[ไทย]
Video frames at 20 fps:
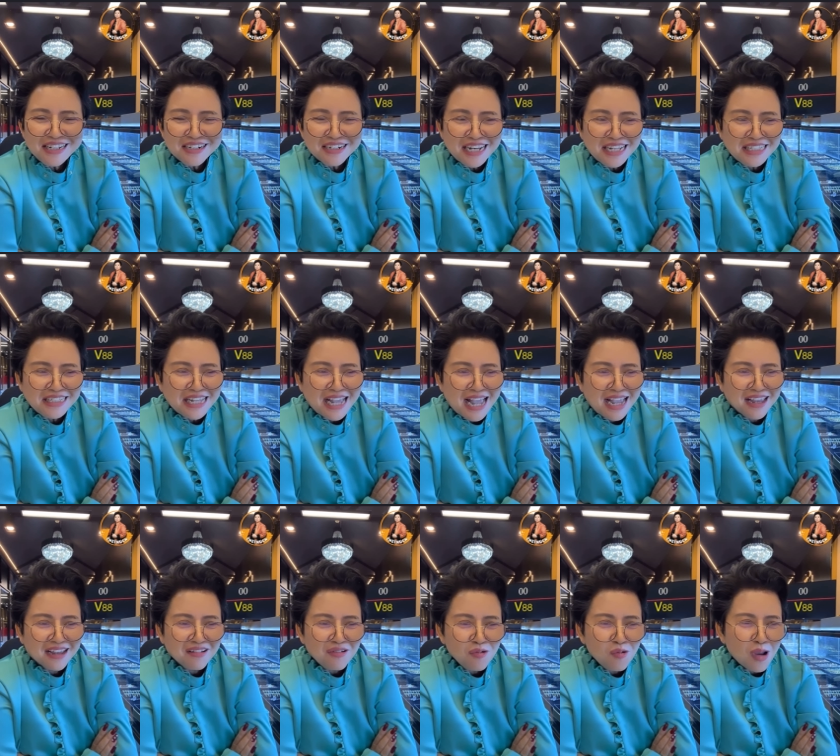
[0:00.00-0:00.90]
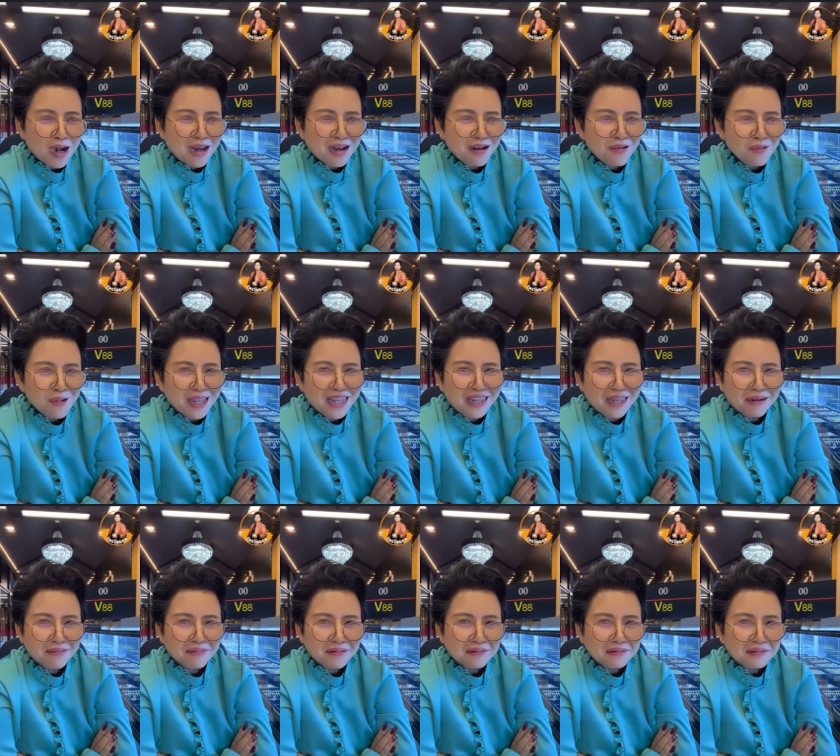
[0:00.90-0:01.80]
นึกในใจ อวดรวย
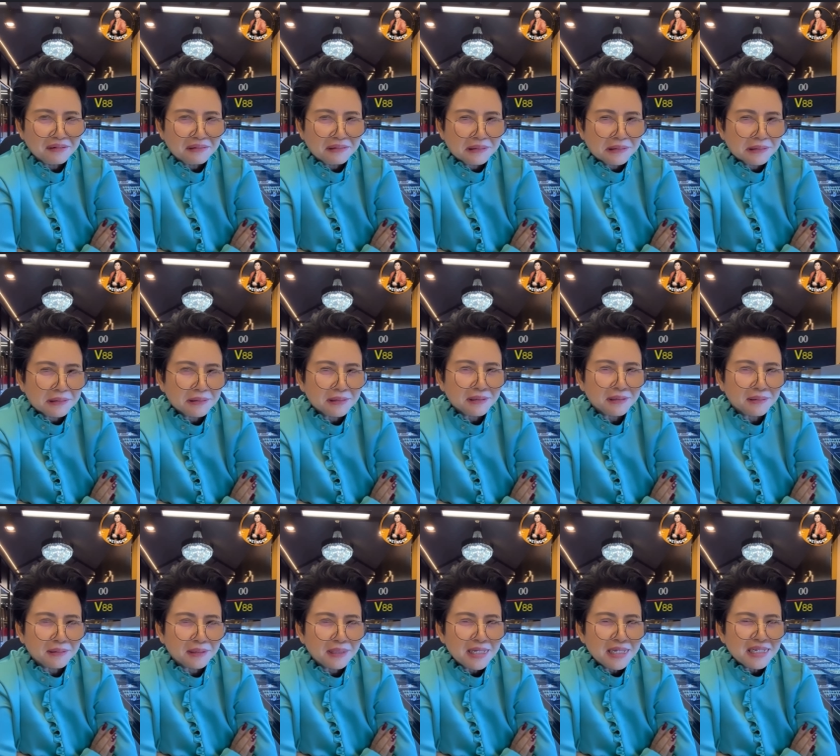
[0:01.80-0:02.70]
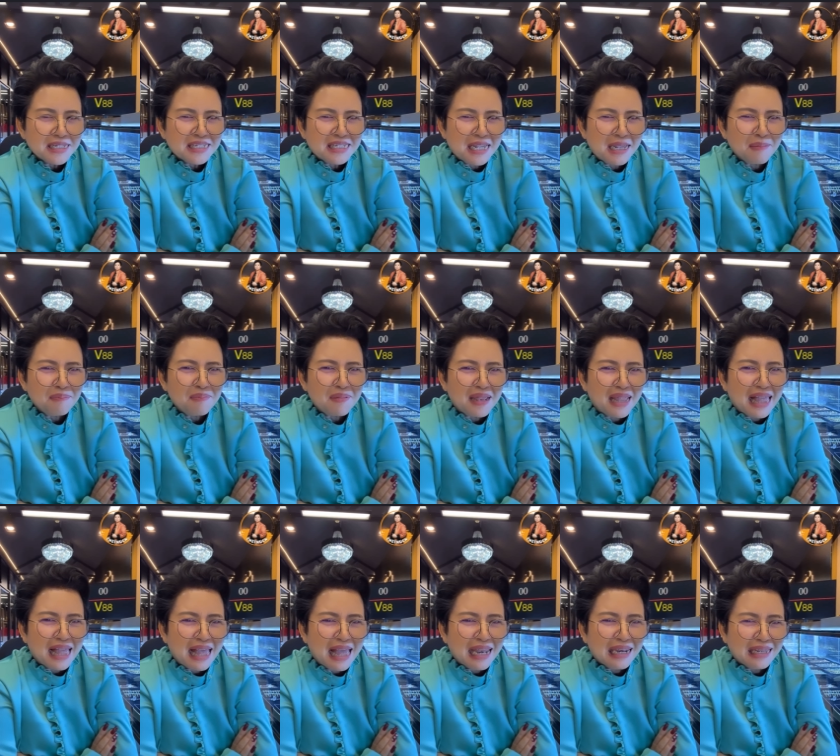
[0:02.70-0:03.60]
นึงสิบ
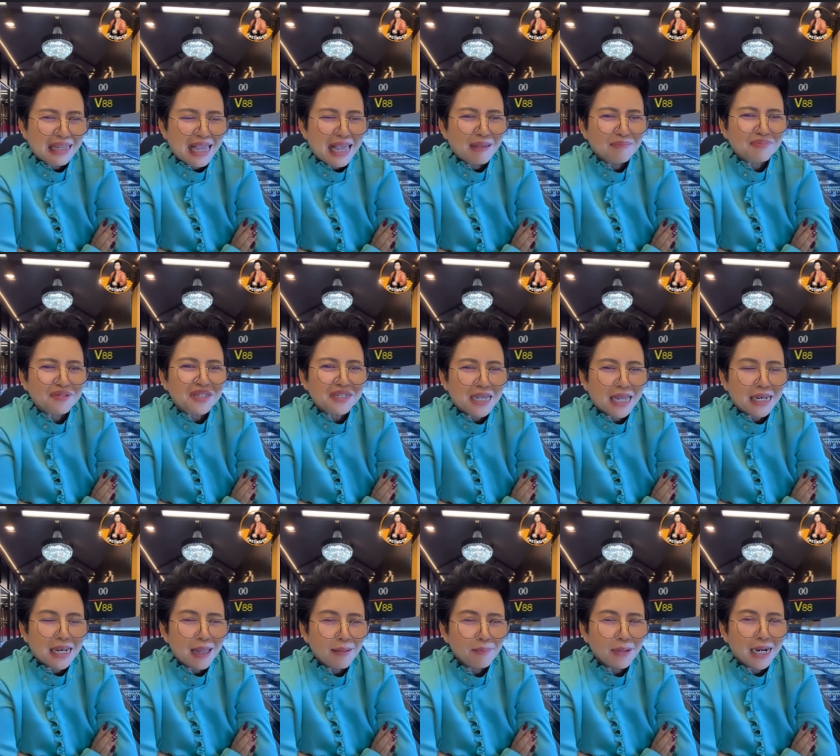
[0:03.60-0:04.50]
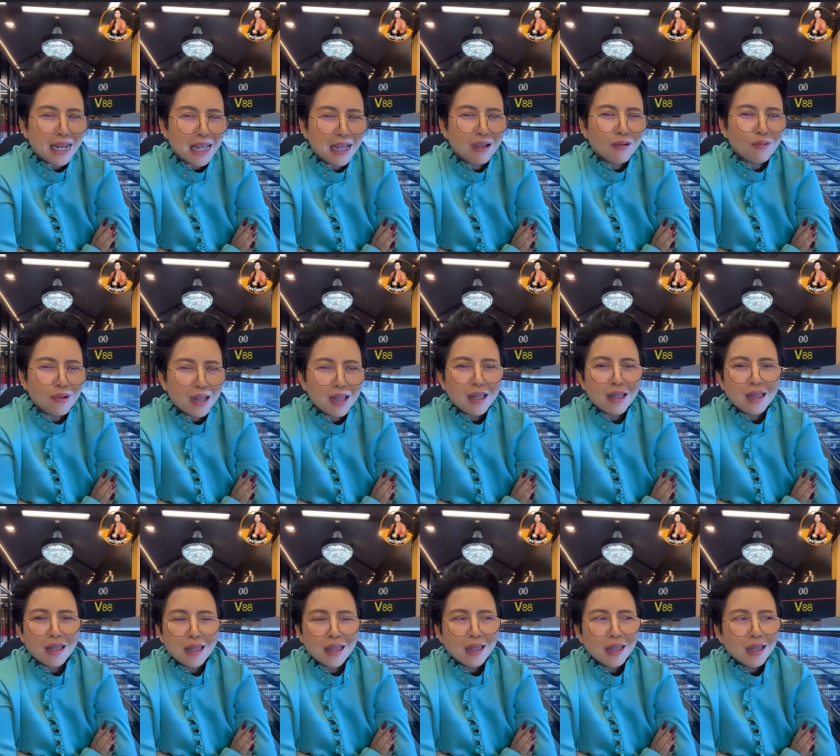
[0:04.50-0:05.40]
ล้านนี่ห้ามเจือถ้ามันเอา
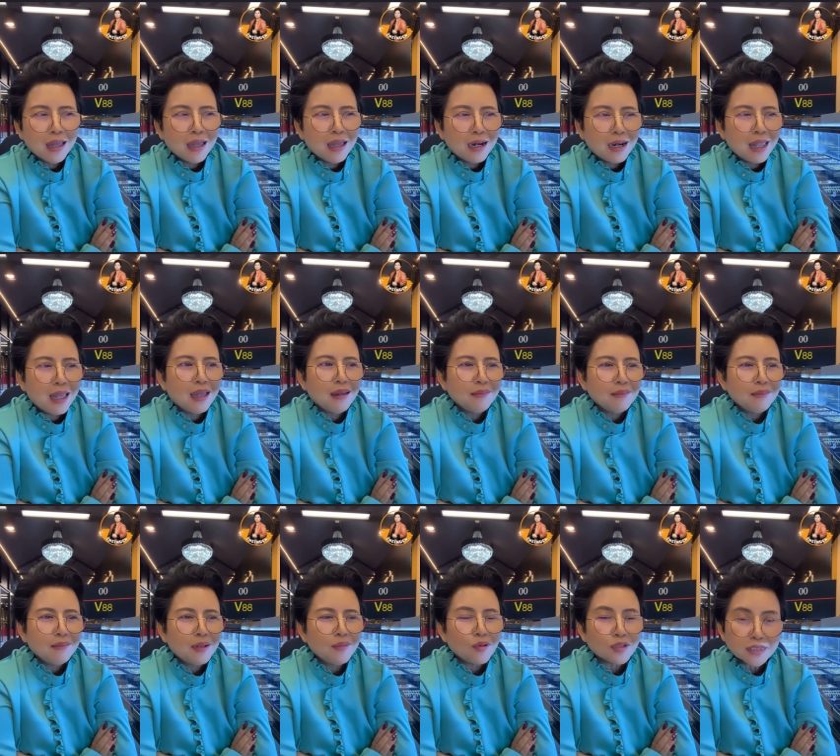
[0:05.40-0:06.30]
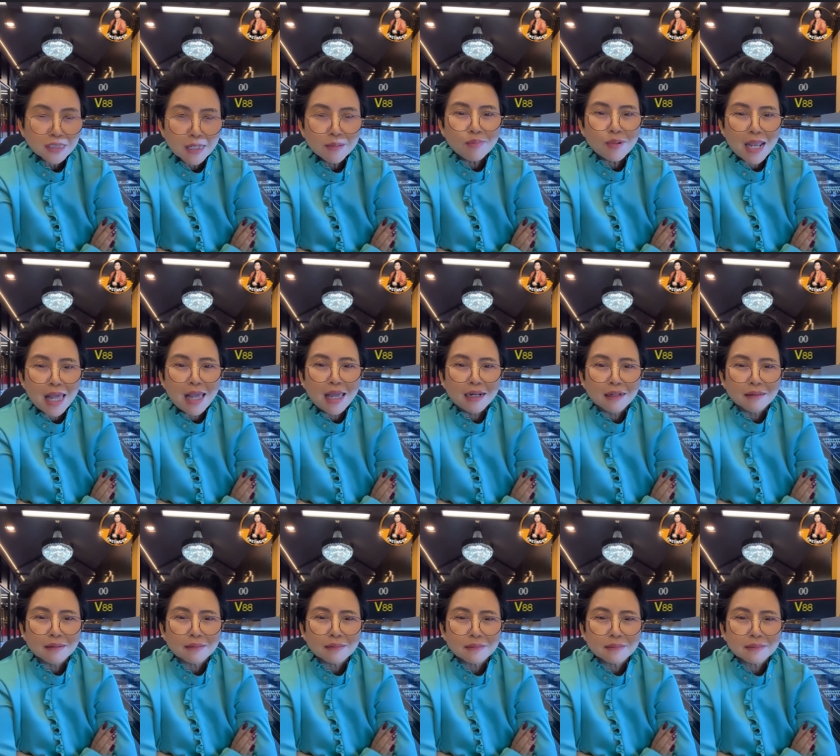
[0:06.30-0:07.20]
นะ มันบอกสิบล้าน